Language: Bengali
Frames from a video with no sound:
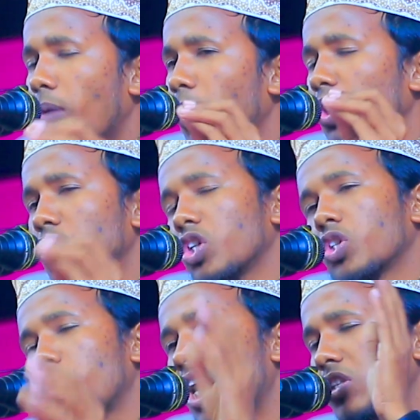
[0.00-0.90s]

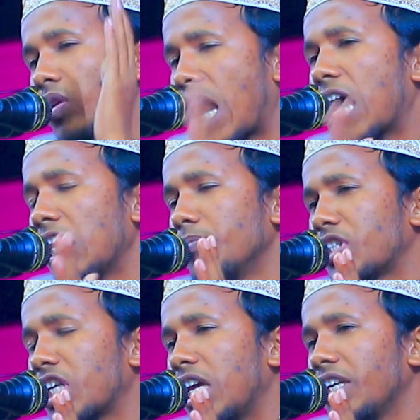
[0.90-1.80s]
জবরদস্ত একজন আলেম
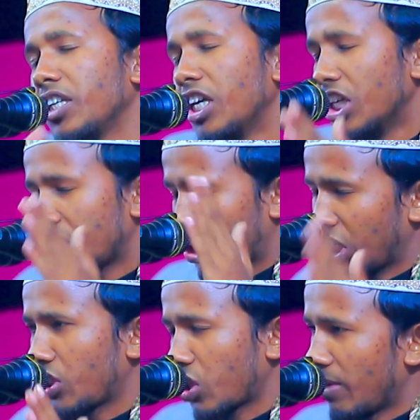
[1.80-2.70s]
ছিলেন
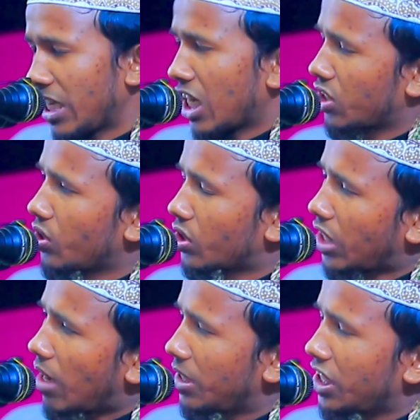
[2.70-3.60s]
সেই সময়ের একজন
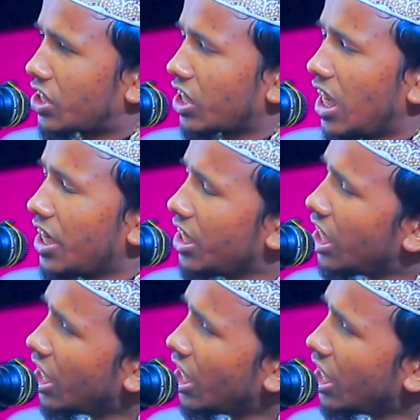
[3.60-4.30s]
তাবি ছিলেন